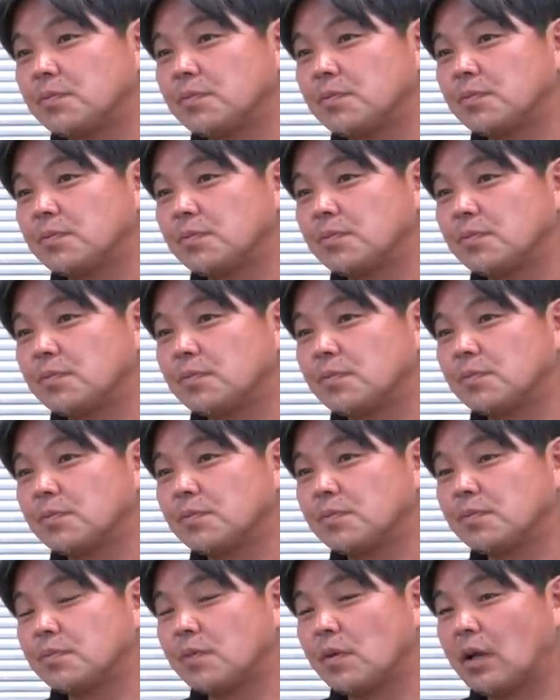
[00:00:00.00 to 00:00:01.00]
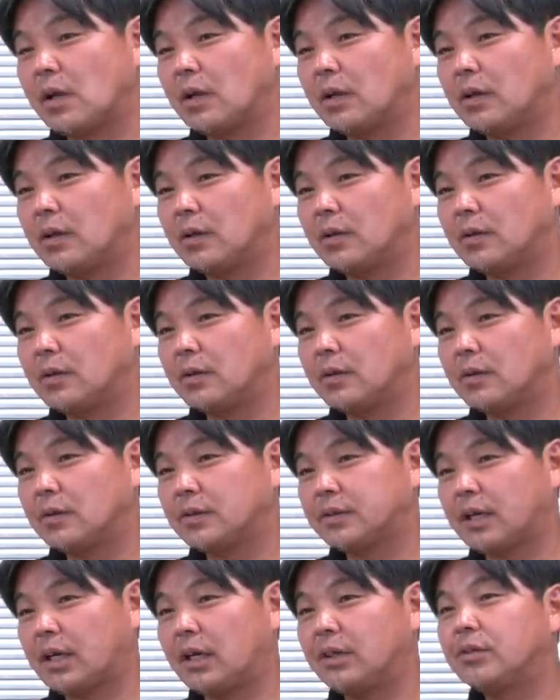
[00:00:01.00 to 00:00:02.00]
J リーグは
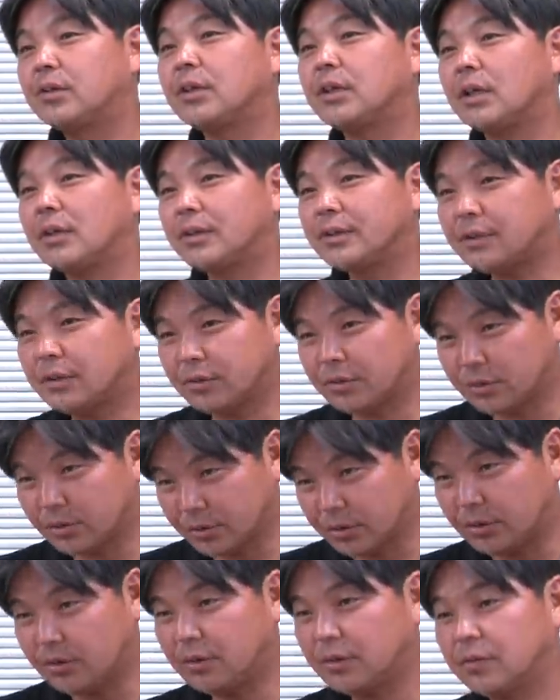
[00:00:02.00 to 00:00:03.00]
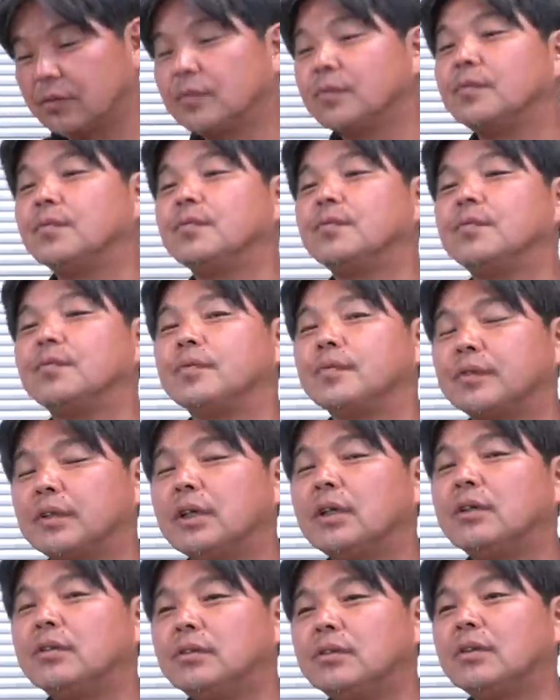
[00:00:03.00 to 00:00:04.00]
世界時計に合わせるってこと、っ
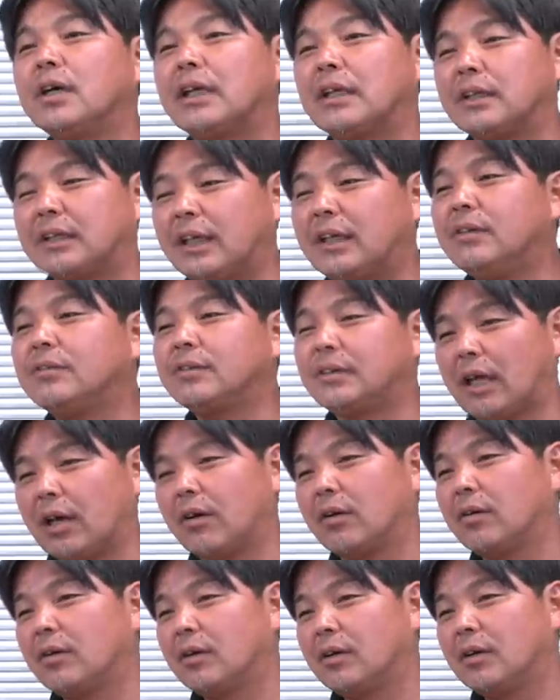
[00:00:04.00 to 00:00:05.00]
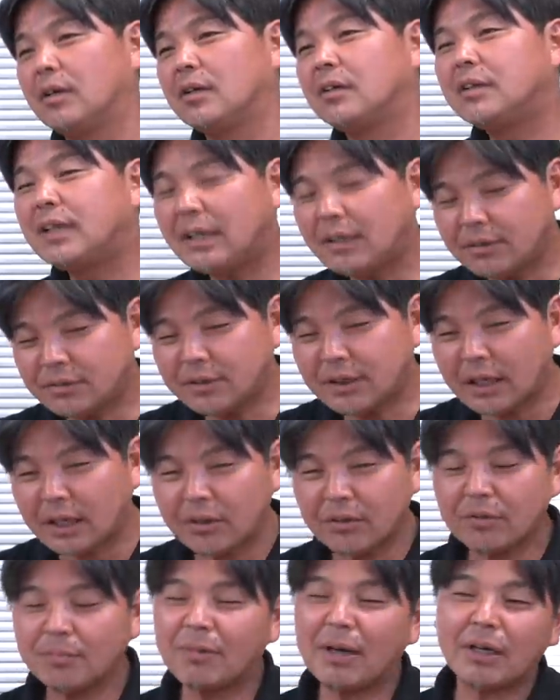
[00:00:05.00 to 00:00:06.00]
ていうのは出るんだよ、うん、出るんだけ
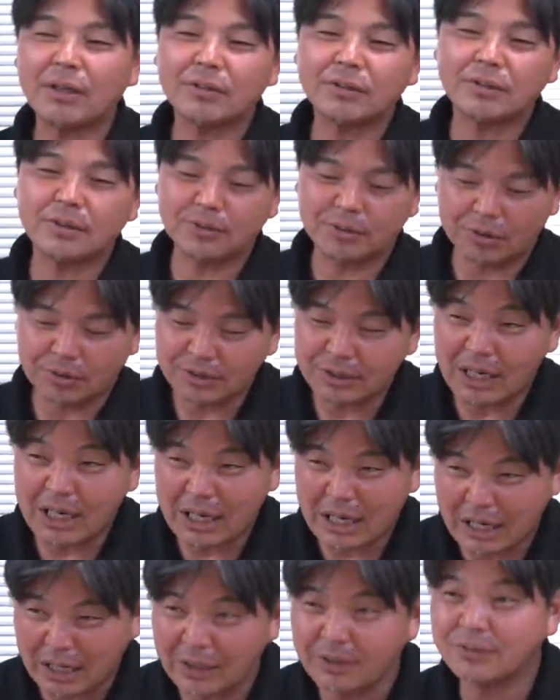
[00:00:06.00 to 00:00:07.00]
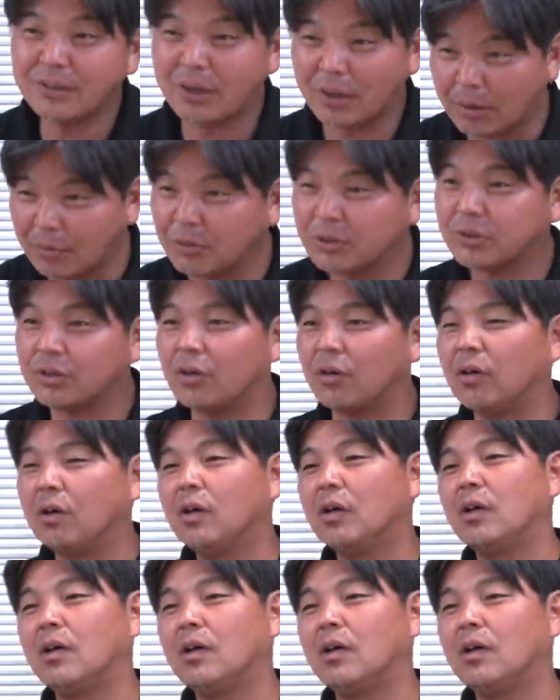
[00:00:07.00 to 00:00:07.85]
どまあそれ予算かかるんだよねもちろん、うん、